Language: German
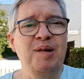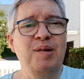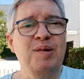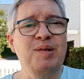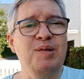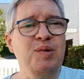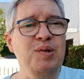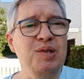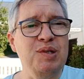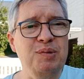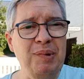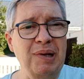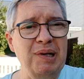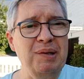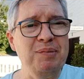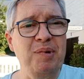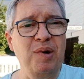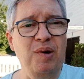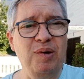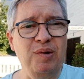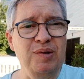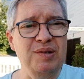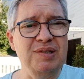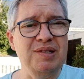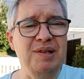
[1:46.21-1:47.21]
Und so ist es manchmal
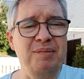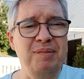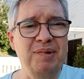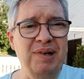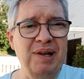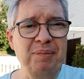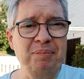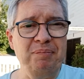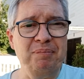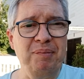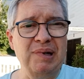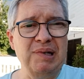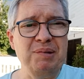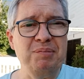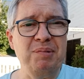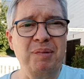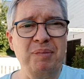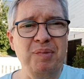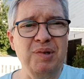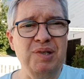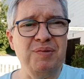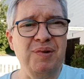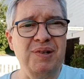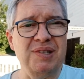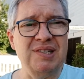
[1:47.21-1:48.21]
auch in unserem Leben. Manchmal
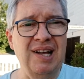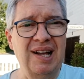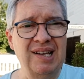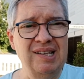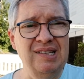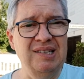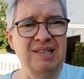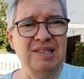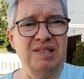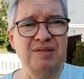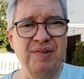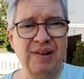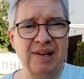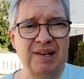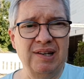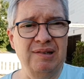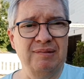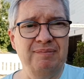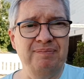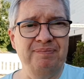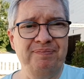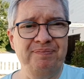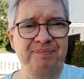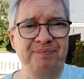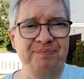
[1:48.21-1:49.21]
muss was Altes weg,
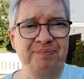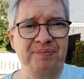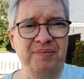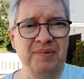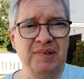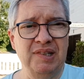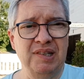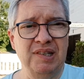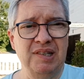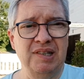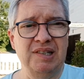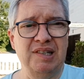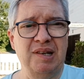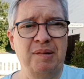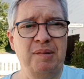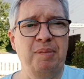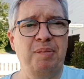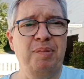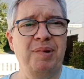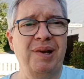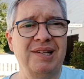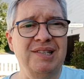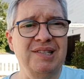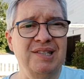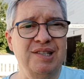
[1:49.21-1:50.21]

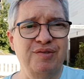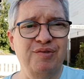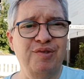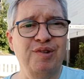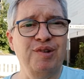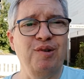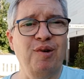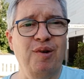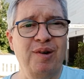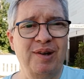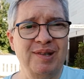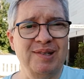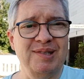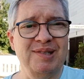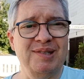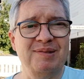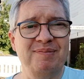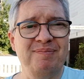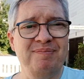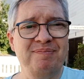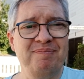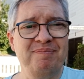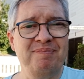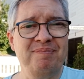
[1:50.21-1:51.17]
damit Platz ist für Neues.